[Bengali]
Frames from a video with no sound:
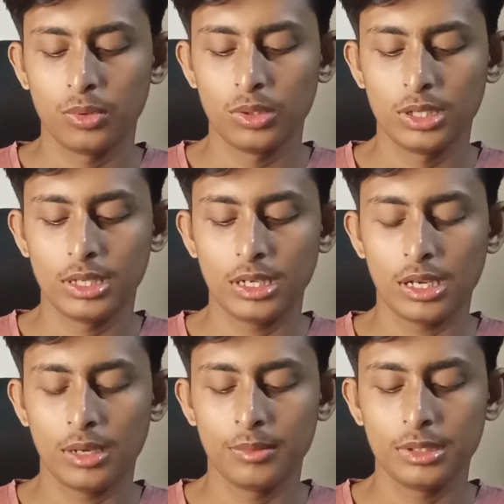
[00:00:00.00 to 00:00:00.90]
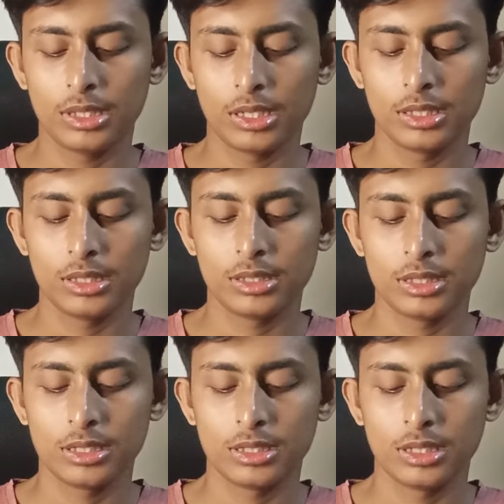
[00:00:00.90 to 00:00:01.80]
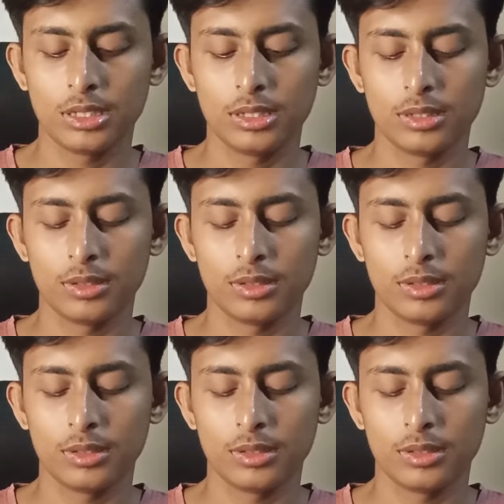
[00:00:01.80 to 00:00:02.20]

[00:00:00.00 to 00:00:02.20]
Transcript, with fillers: হলে আমি তাদের সৃষ্টির